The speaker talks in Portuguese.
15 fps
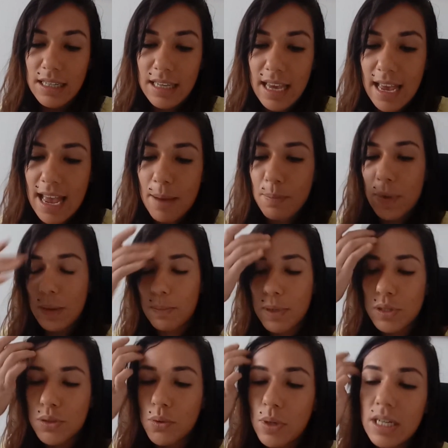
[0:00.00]
que é a, é a
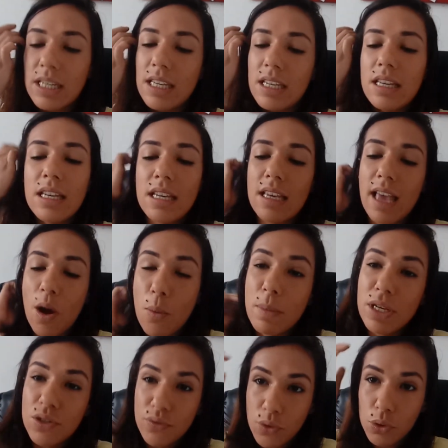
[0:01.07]
pessoa que
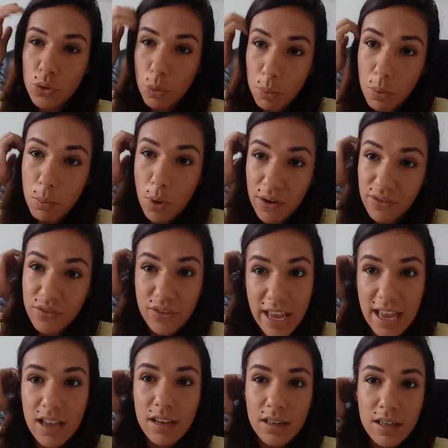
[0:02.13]
realmente votou por boa
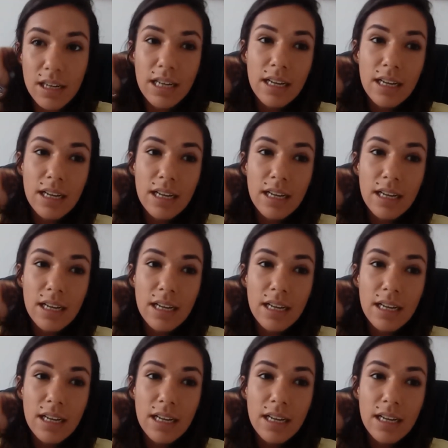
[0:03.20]
fé